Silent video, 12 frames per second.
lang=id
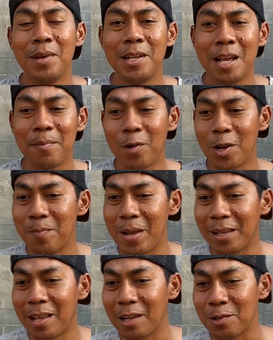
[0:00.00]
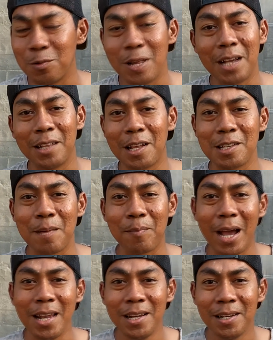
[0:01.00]
media polybag yang sudah kita
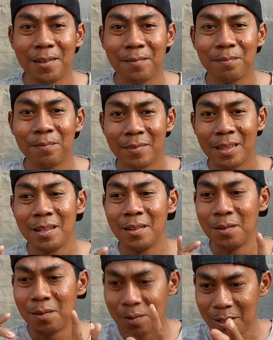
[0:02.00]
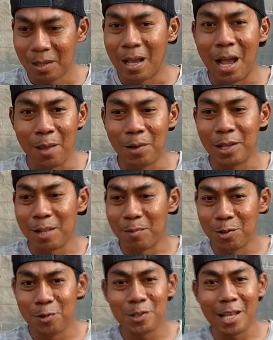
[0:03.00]
siapkan. Ayo
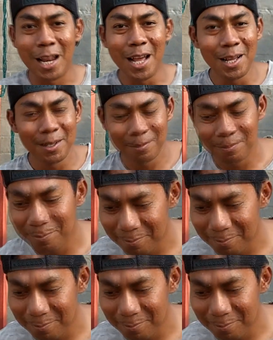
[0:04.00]
kita menuju ke sana.